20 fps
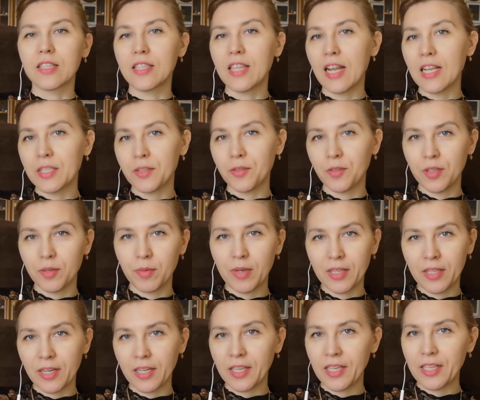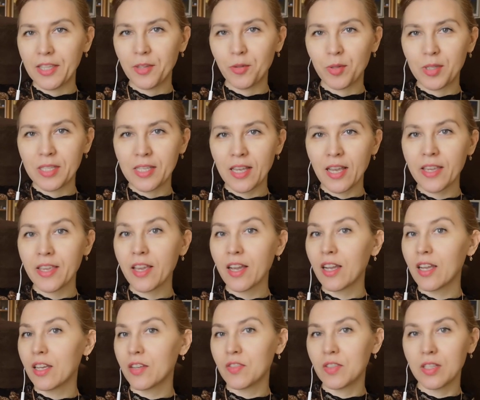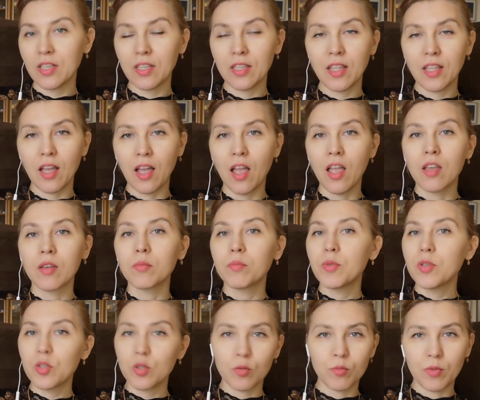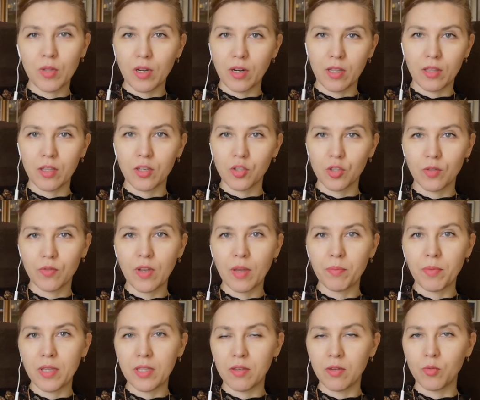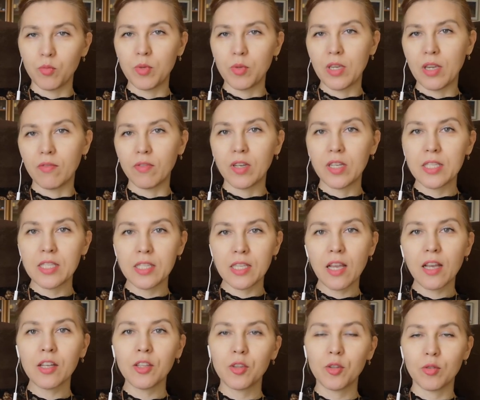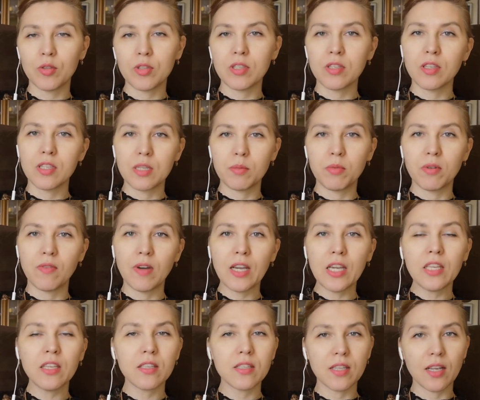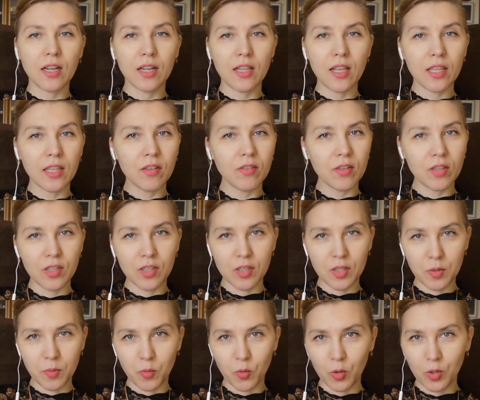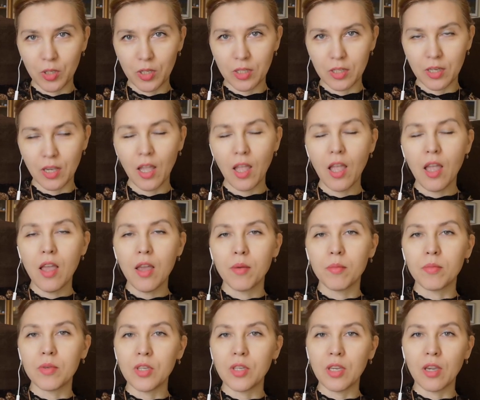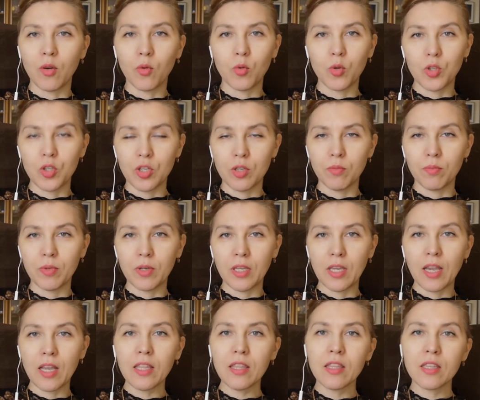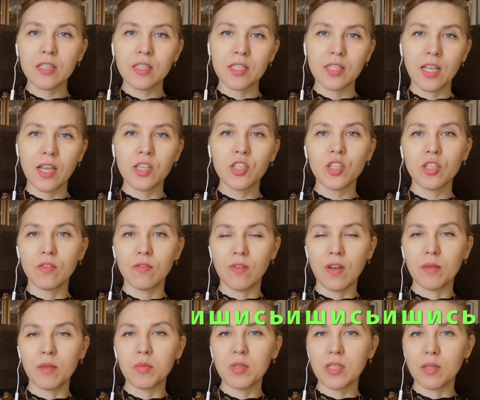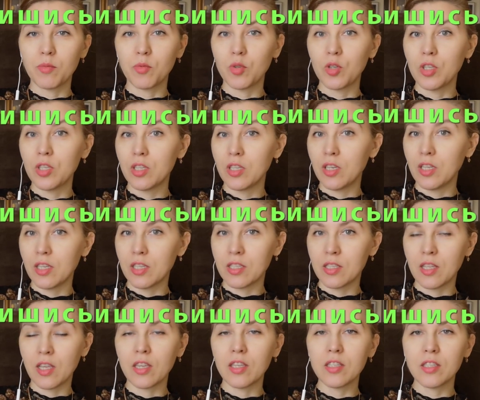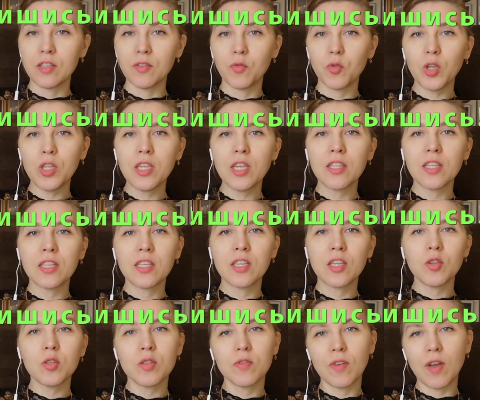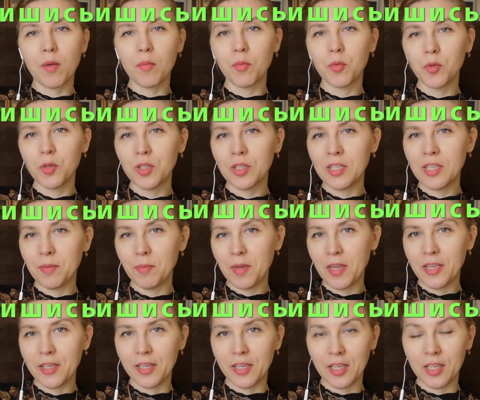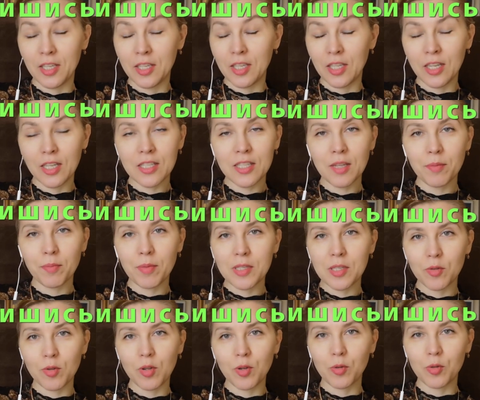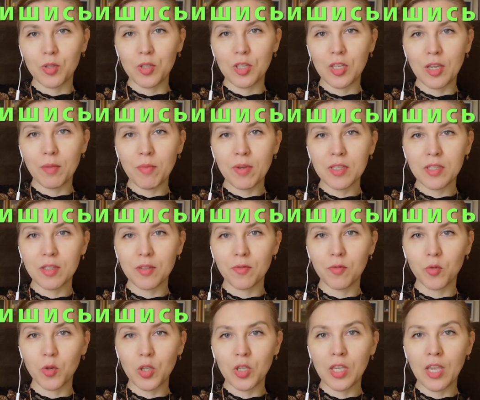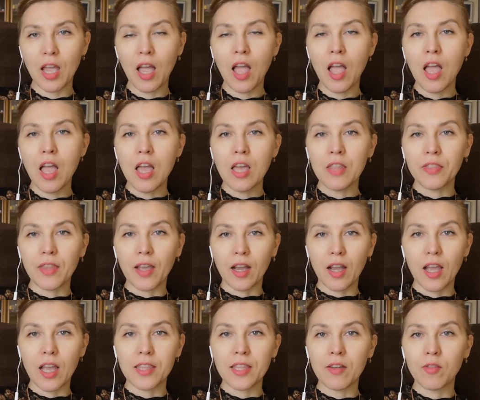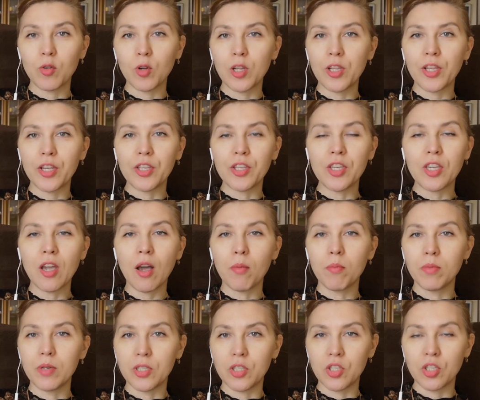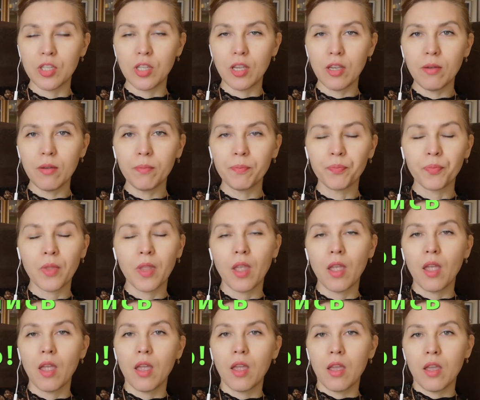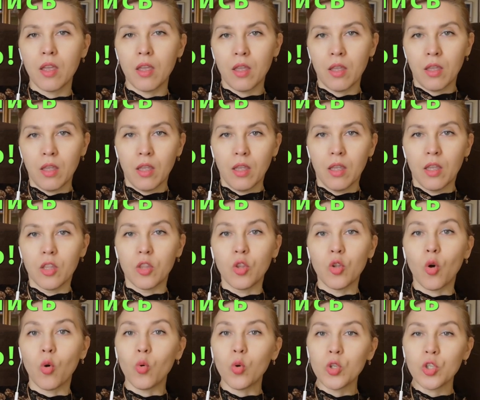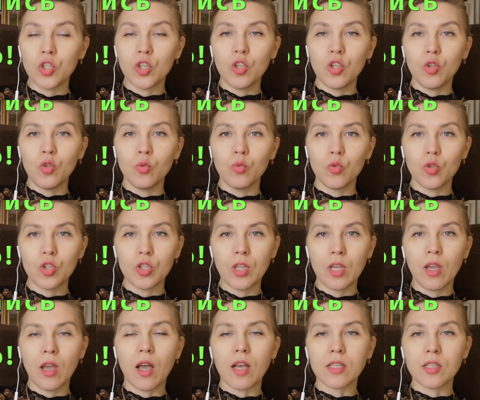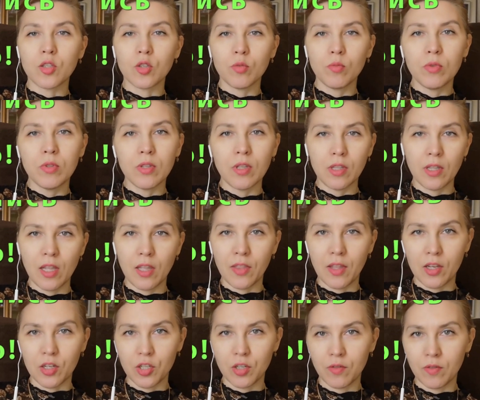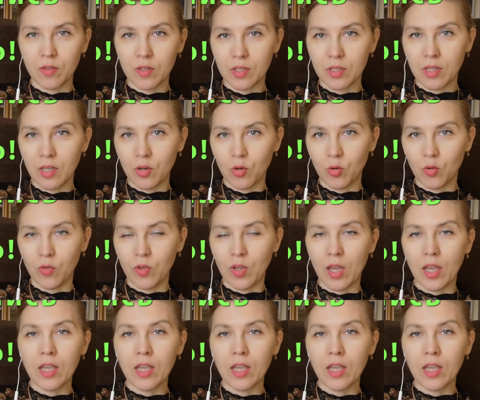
Здравствуйте, мои дорогие друзья! Я, как всегда, безумно рада, что вы опять у меня в гостях, то есть не забывайте, заглядывайте, смотрите. Мне очень приятно, значит, вам со мной интересно. И сегодня, надеюсь, вам будет не менее интересно, поскольку тема сегодня такая довольно необычная, но очень нужная, особенно для нашего здоровья.